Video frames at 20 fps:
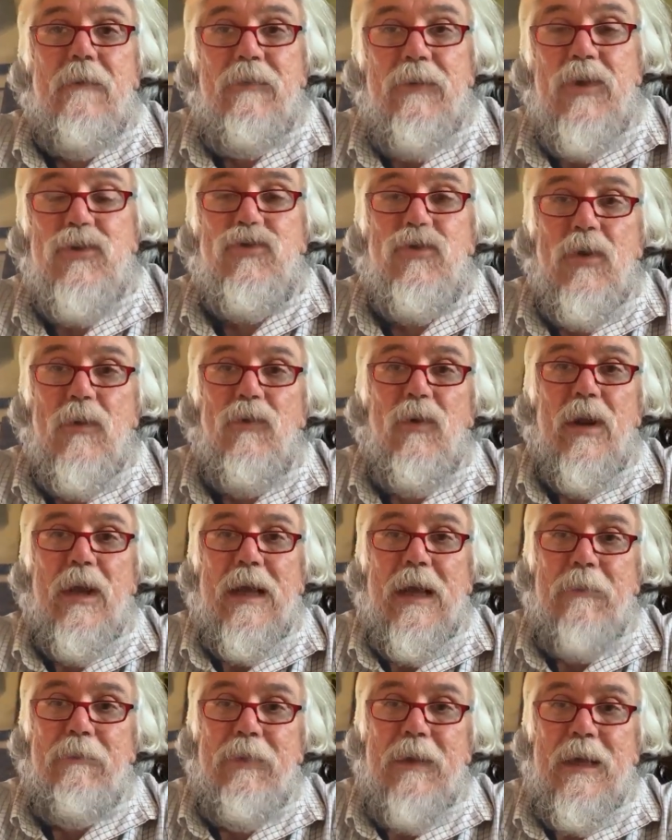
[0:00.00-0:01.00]
Nessuno vuole
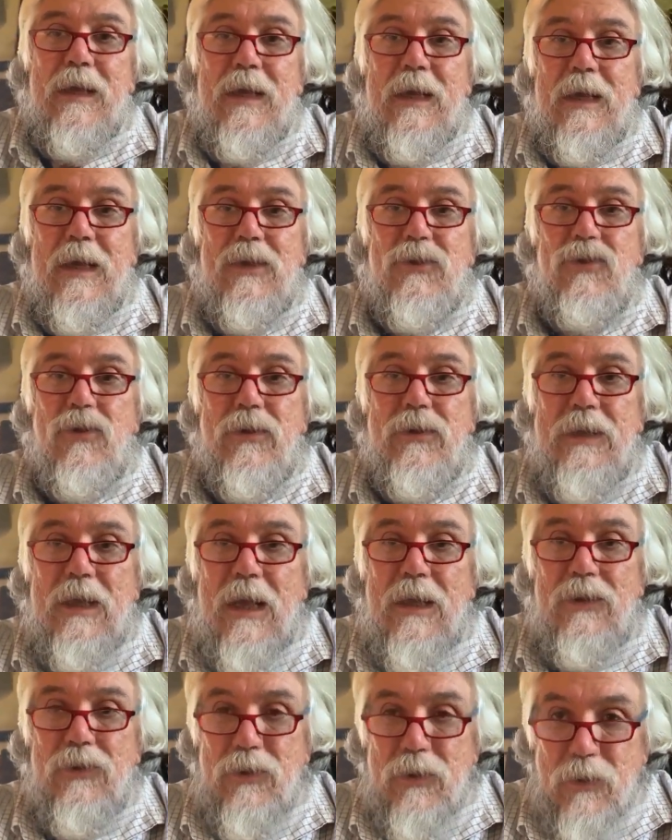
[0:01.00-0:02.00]
capire che
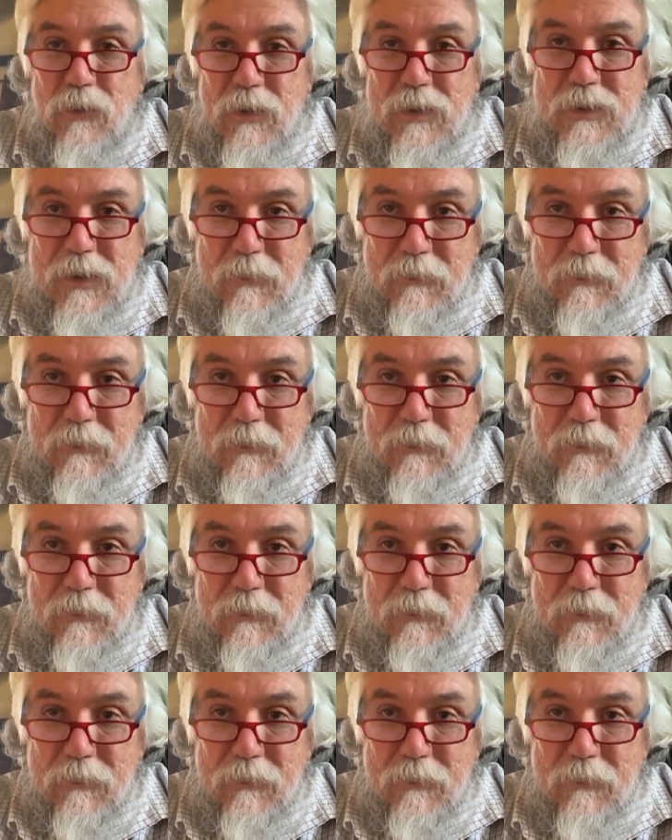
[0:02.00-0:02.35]
soltanto in questi